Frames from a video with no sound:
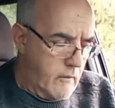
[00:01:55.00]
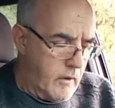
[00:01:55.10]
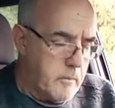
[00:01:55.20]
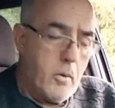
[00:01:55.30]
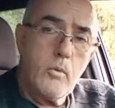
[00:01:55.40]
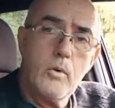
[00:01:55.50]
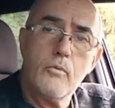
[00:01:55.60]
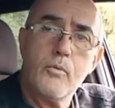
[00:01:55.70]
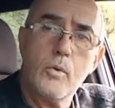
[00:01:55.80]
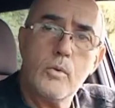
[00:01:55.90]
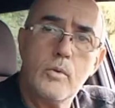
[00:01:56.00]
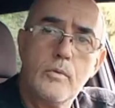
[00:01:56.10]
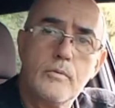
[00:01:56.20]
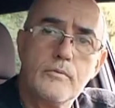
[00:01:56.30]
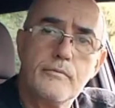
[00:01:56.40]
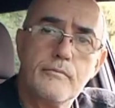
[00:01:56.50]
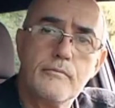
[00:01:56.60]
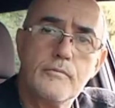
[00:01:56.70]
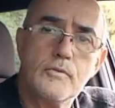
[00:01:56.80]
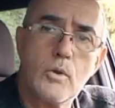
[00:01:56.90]
Falei, bom, eu vou
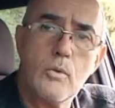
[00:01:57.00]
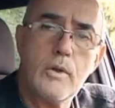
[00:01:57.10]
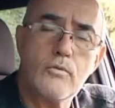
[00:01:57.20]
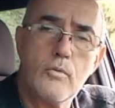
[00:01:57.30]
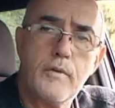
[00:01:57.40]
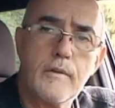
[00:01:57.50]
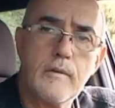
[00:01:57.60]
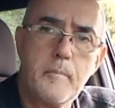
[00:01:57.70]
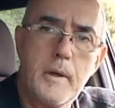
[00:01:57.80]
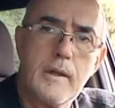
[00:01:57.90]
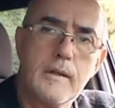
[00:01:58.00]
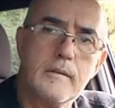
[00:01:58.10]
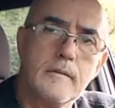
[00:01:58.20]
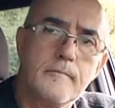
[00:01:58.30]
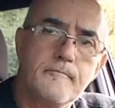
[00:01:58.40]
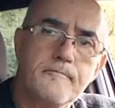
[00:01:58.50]
então resolver essa parada